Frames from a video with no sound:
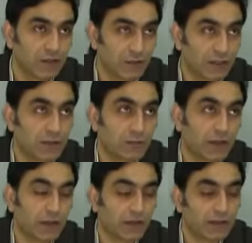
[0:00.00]
Şu
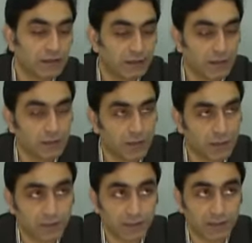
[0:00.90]
adamla arayı iyi
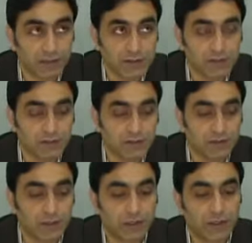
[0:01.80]
yapayım bana iş bulur
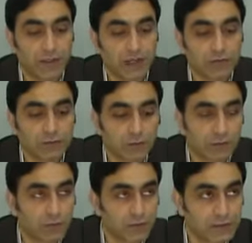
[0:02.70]
yahut
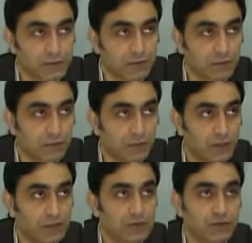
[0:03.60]
oğluma iş bulur.
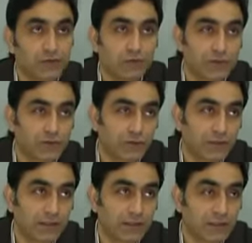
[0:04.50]
Şununla
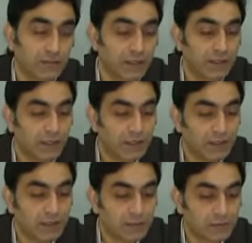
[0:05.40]
şöyle edeyim diye
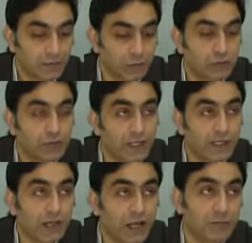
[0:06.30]

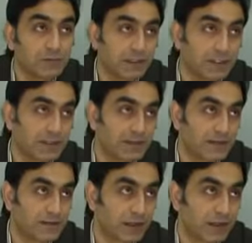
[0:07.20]
önden hamd
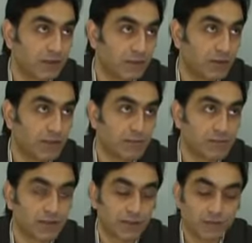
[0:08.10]
ederiz. Yani öyle
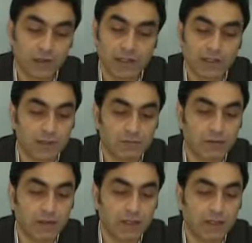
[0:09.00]
kimselere. Belki de
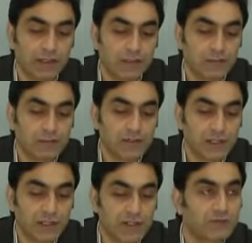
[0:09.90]
böyle bir
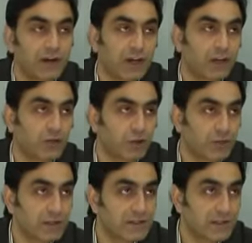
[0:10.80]
şey hiç vaki
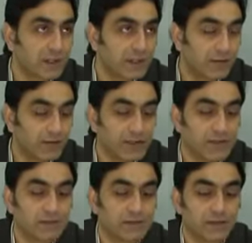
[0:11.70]
olmaz ve
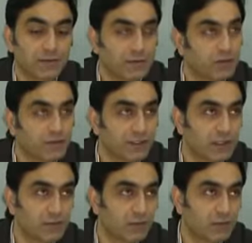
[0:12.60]
hiçbir zamanda
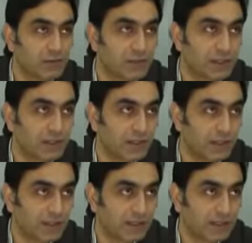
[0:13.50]
onlardan böyle bir şeye